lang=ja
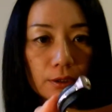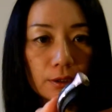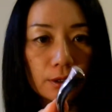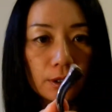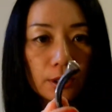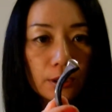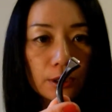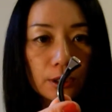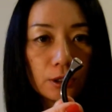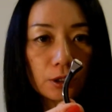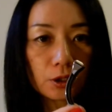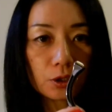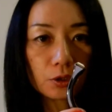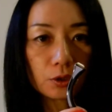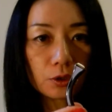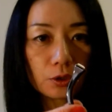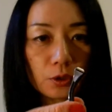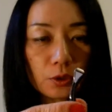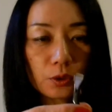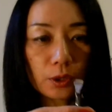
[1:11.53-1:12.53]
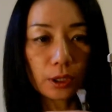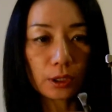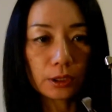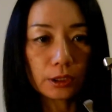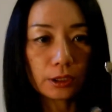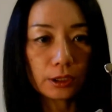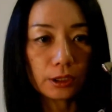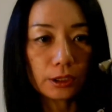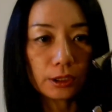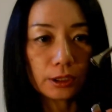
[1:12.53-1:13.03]
蹄鉄っていう感じ
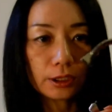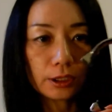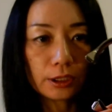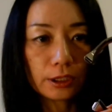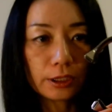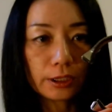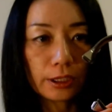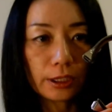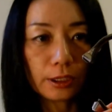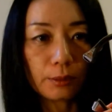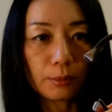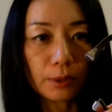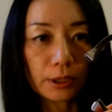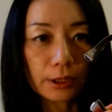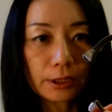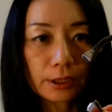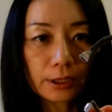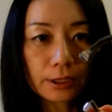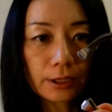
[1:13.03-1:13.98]
にしています